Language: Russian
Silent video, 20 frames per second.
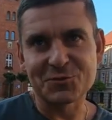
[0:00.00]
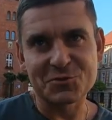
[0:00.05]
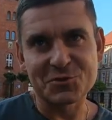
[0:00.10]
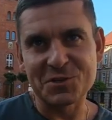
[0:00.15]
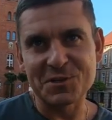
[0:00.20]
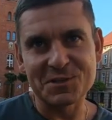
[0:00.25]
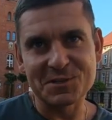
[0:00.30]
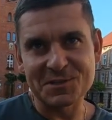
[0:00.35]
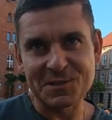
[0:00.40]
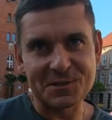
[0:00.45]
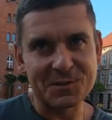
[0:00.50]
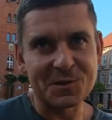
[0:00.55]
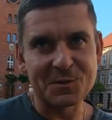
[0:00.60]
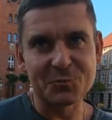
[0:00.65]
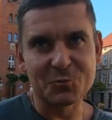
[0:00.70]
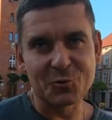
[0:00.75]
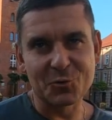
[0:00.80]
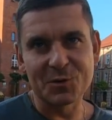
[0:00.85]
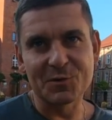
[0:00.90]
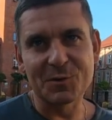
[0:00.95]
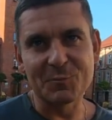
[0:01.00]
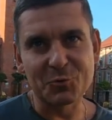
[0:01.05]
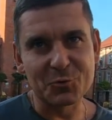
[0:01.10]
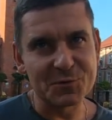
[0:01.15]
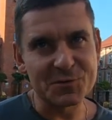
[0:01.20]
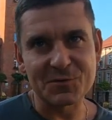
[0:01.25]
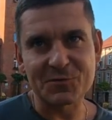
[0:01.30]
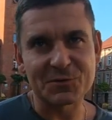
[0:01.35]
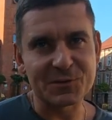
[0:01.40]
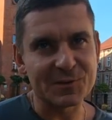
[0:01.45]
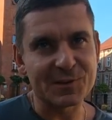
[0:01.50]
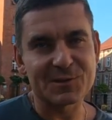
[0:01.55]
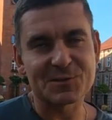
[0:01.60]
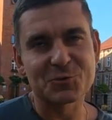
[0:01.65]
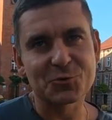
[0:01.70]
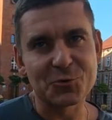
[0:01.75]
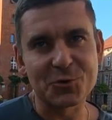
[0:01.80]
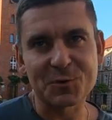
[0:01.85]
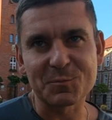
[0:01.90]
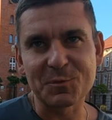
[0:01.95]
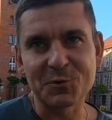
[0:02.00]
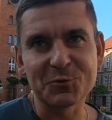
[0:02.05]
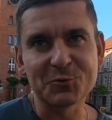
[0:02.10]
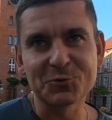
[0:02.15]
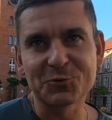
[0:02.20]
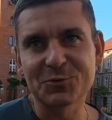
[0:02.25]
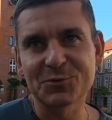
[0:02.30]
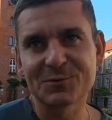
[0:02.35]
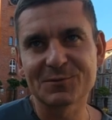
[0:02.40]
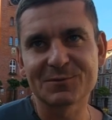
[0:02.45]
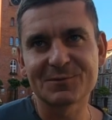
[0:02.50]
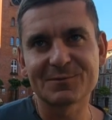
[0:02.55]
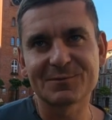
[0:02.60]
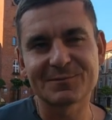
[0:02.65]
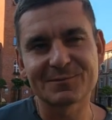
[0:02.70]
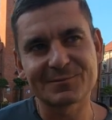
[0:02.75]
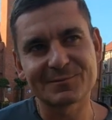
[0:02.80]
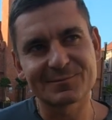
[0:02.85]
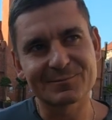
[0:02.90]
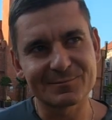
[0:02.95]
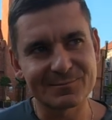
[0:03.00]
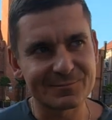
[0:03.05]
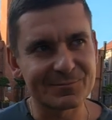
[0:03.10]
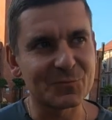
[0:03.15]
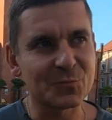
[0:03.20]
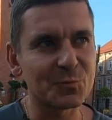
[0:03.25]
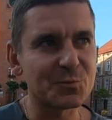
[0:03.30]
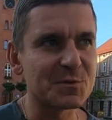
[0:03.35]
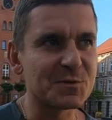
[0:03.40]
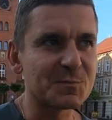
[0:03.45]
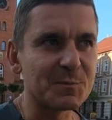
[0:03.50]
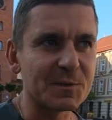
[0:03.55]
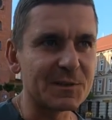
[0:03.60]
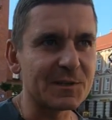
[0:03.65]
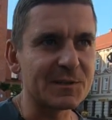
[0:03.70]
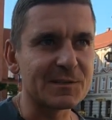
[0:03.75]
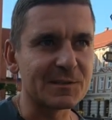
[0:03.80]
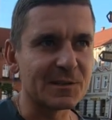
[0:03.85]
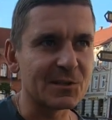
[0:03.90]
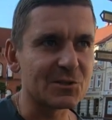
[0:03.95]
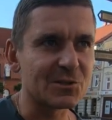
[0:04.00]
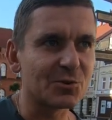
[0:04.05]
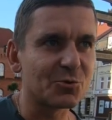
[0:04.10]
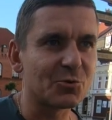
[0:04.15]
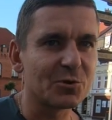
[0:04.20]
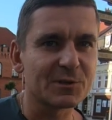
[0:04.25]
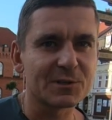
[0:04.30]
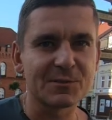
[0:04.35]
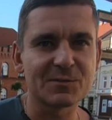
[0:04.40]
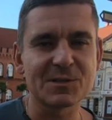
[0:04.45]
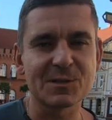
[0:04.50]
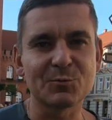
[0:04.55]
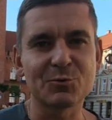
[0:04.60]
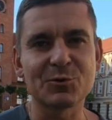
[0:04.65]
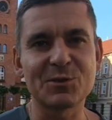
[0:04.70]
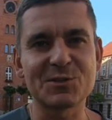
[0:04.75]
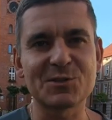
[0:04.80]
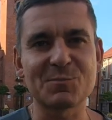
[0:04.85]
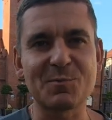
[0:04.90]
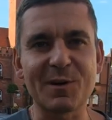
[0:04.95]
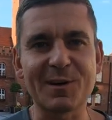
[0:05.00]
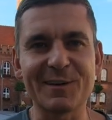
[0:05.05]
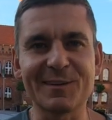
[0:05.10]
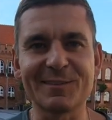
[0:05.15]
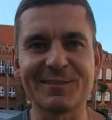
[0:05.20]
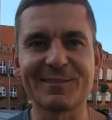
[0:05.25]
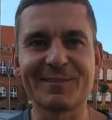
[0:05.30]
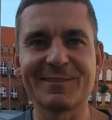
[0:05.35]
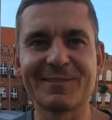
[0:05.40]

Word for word: Женя задал много вопросов на 40 минут. В общем, смотрите наши ролики. Всем удачи, пока.